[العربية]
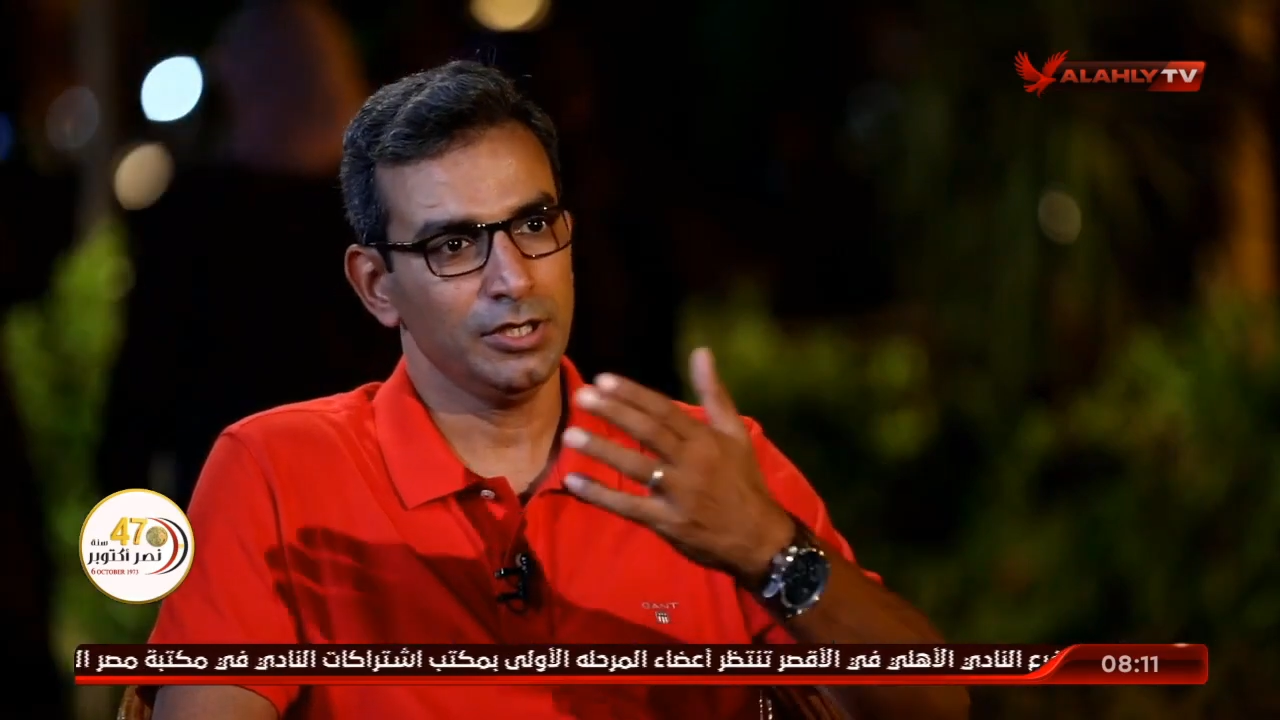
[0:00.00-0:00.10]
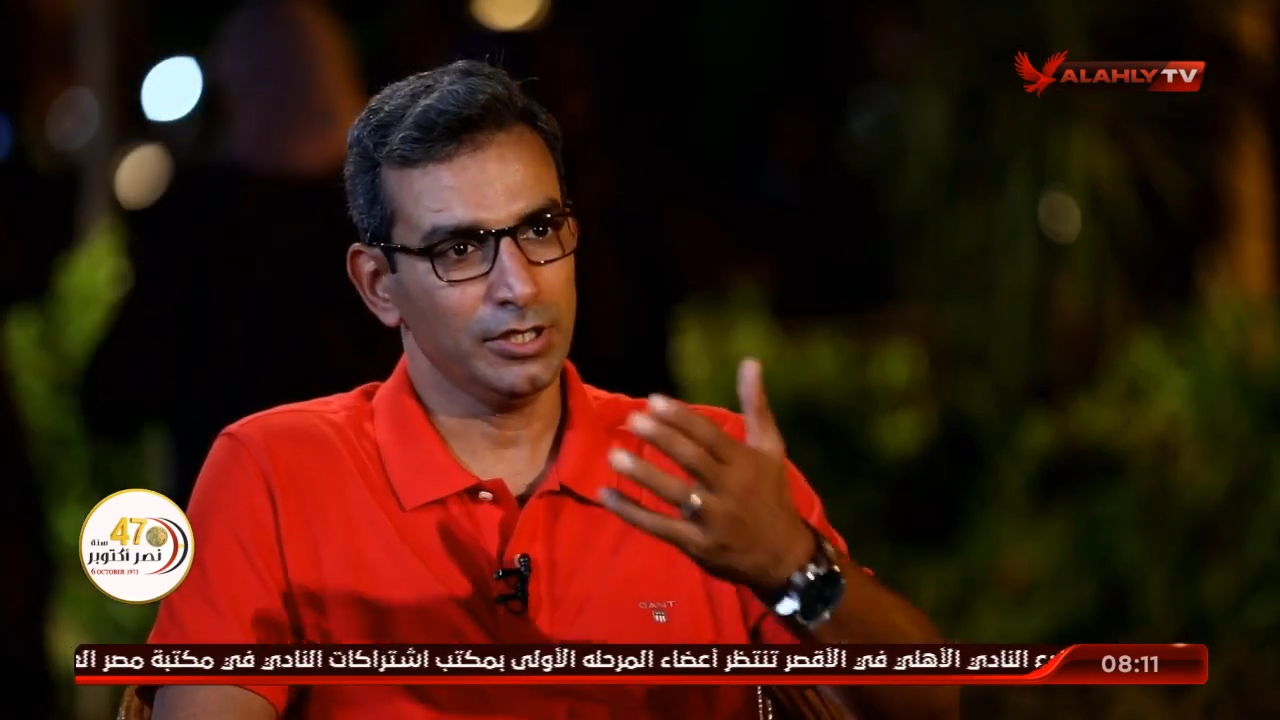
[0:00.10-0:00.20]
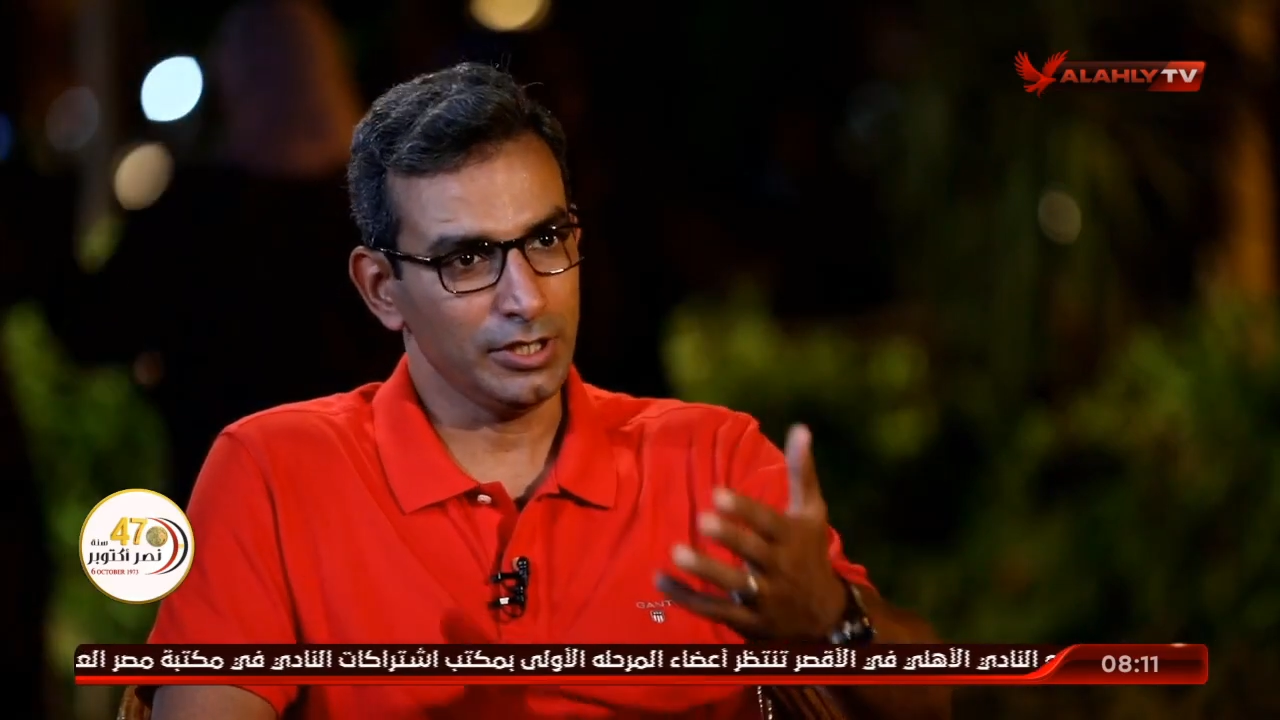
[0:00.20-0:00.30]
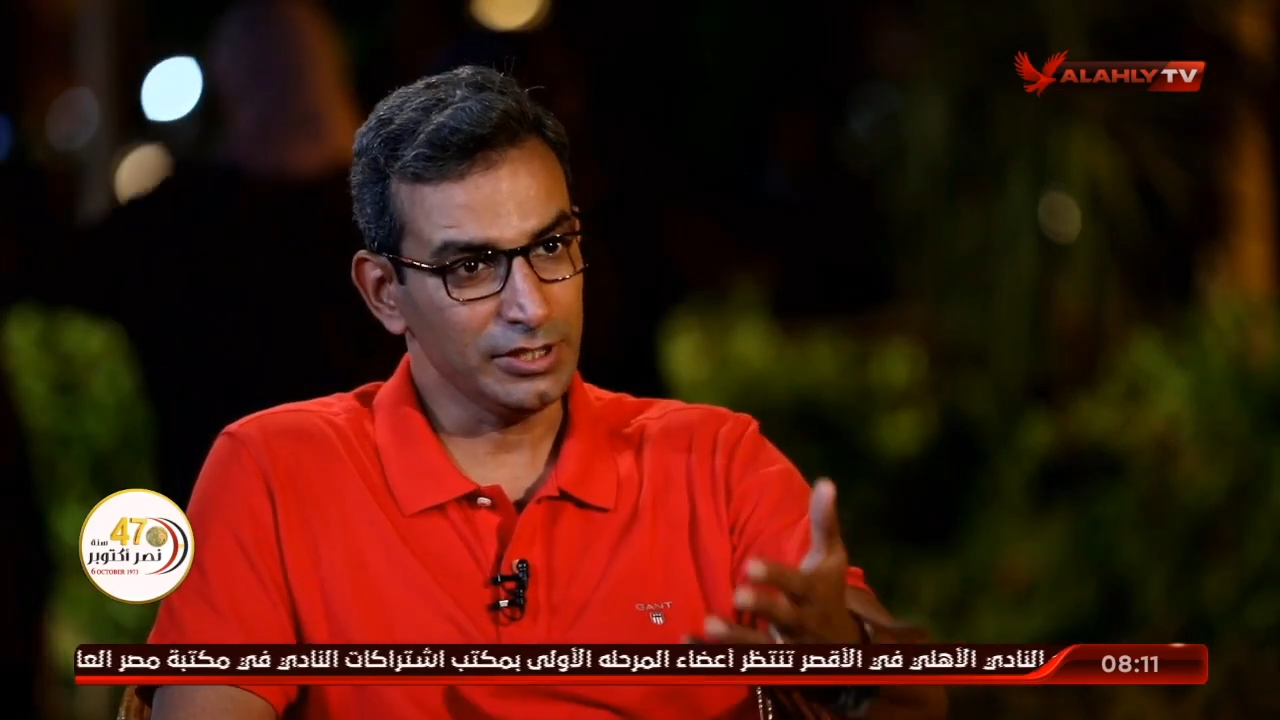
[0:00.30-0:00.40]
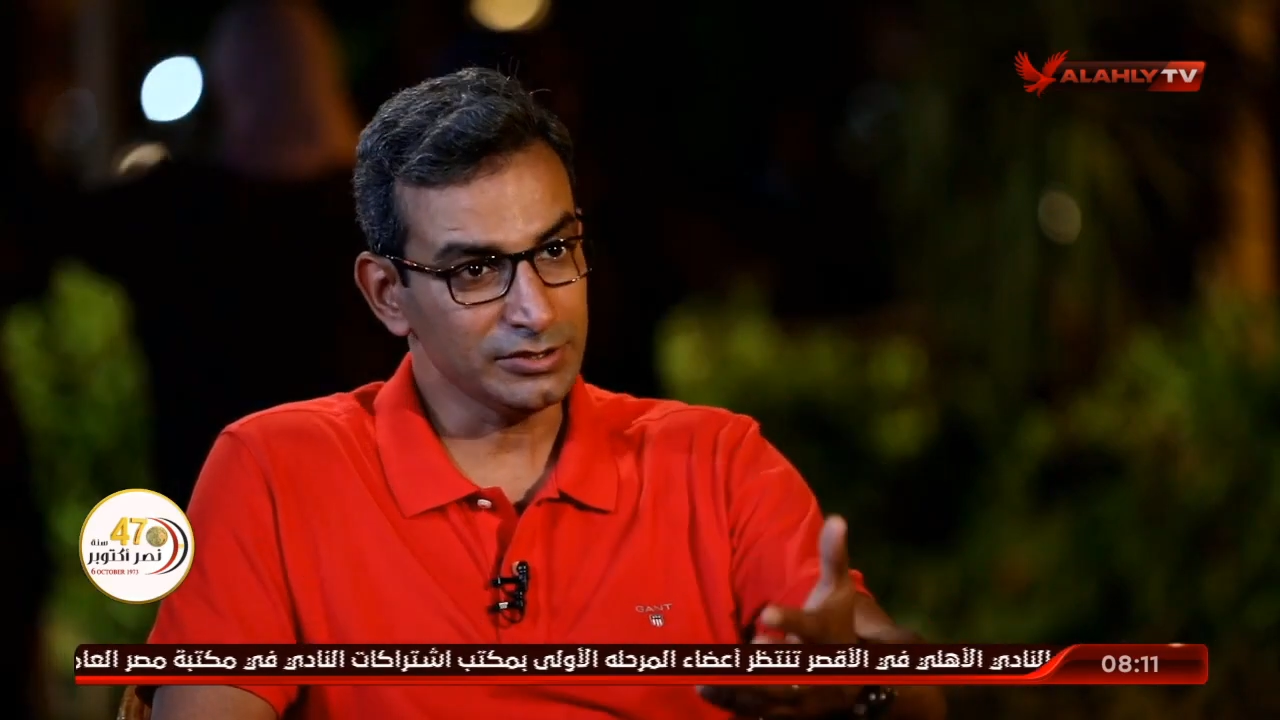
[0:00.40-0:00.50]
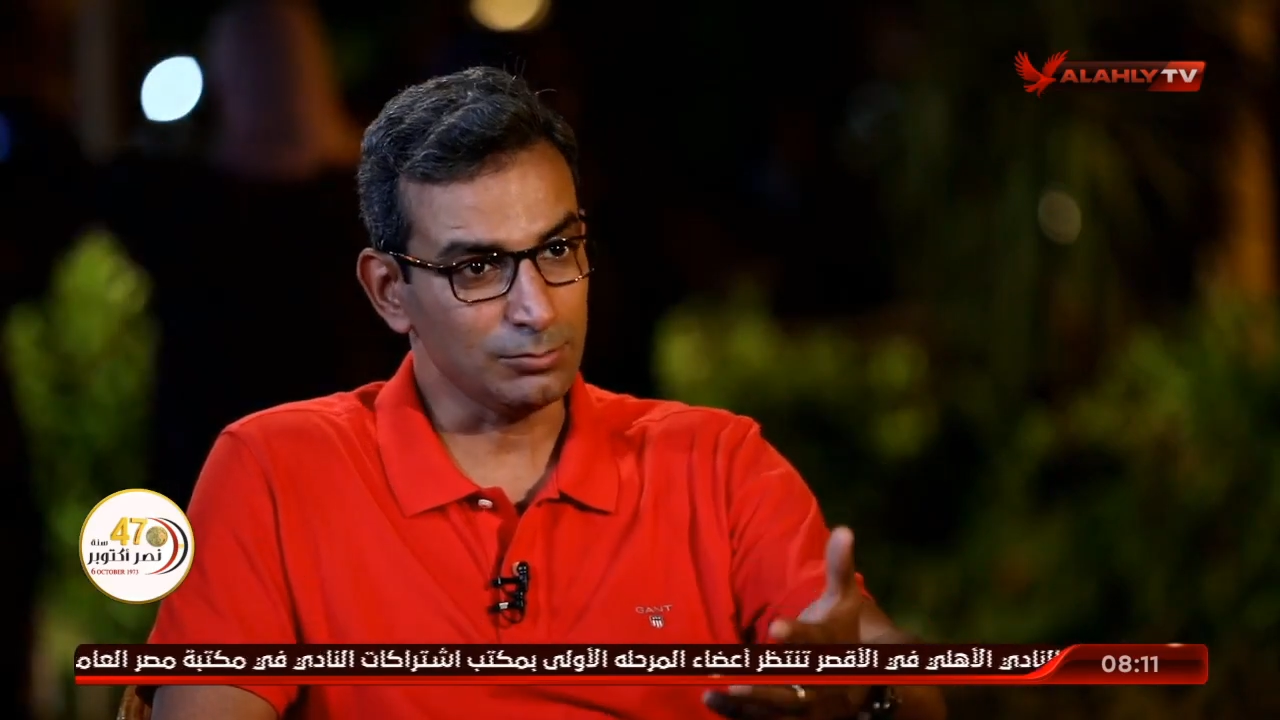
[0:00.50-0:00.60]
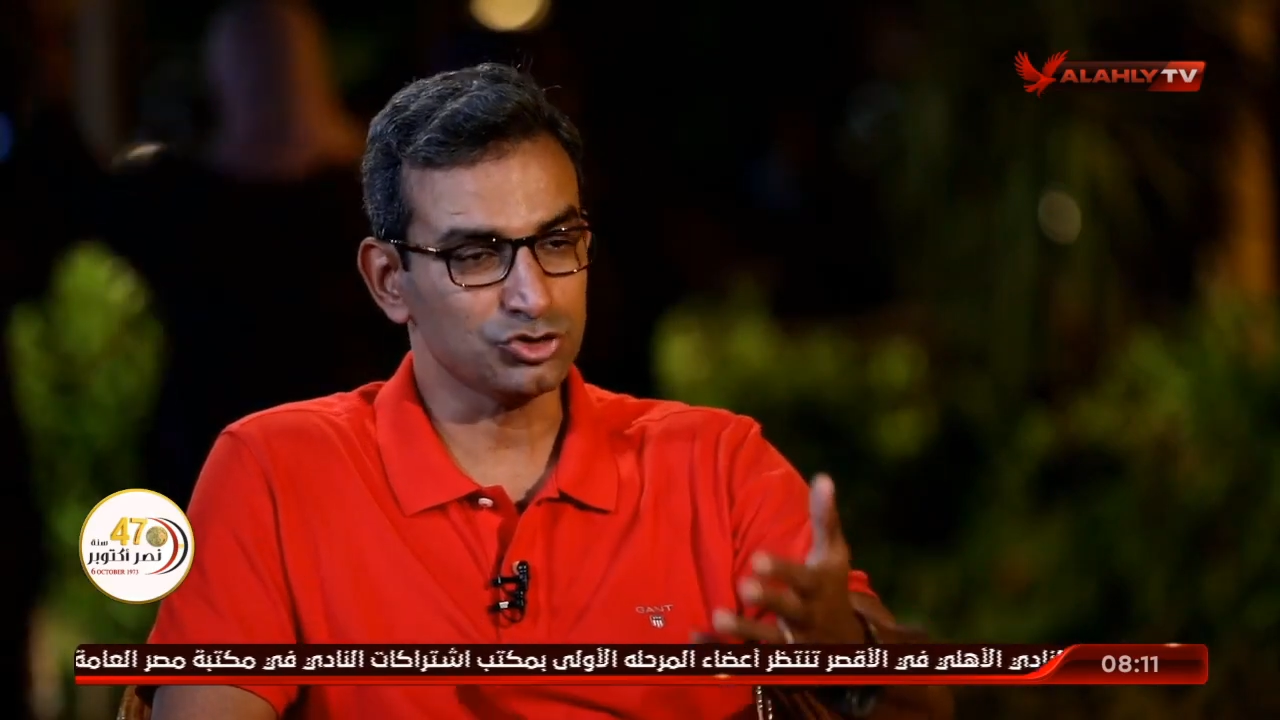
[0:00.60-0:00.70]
آه انت